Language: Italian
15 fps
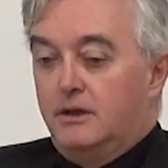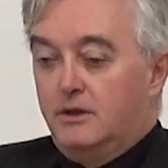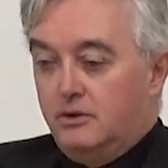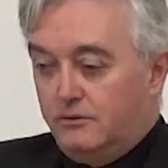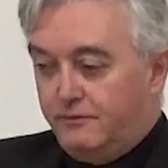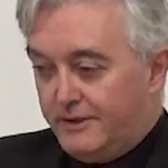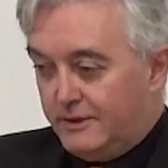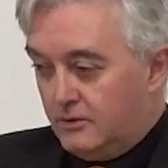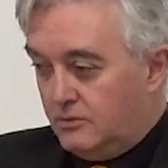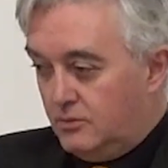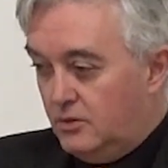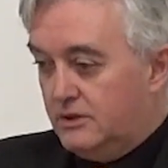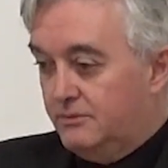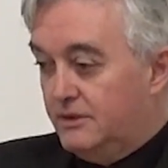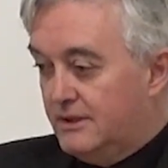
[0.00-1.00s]
Io ho fatto
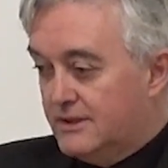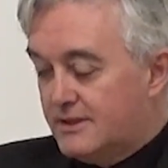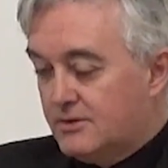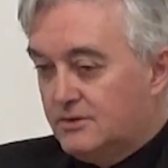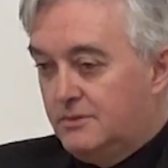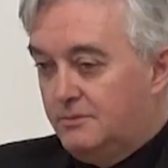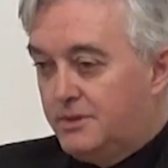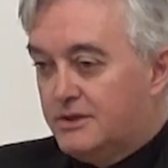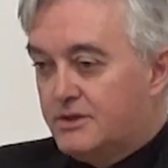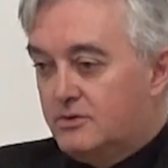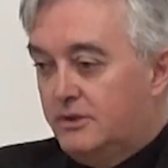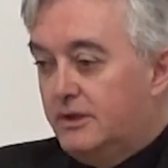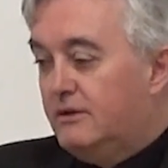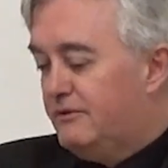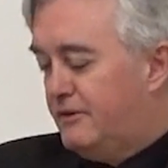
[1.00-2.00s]
molte mediazioni presso
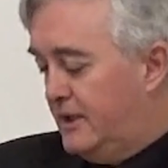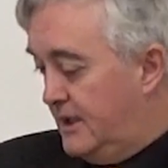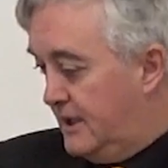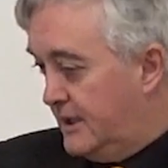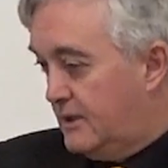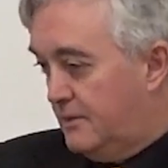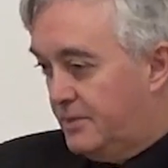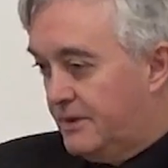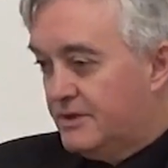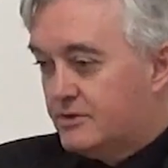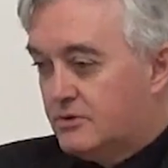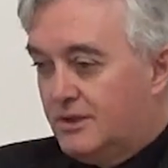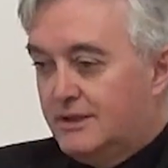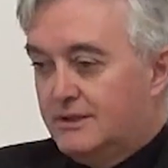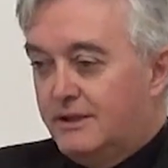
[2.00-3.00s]
ICAF e anche
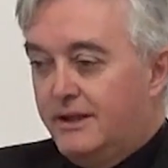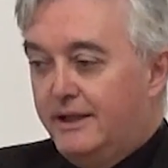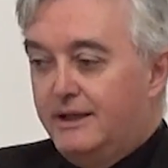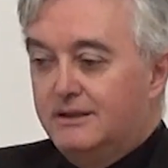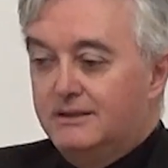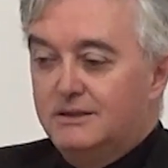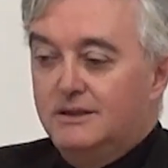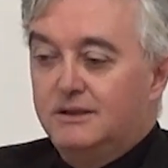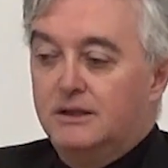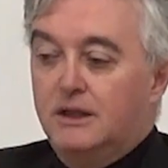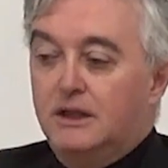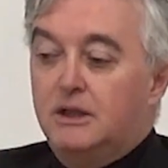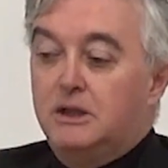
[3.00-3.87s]
presso altri enti.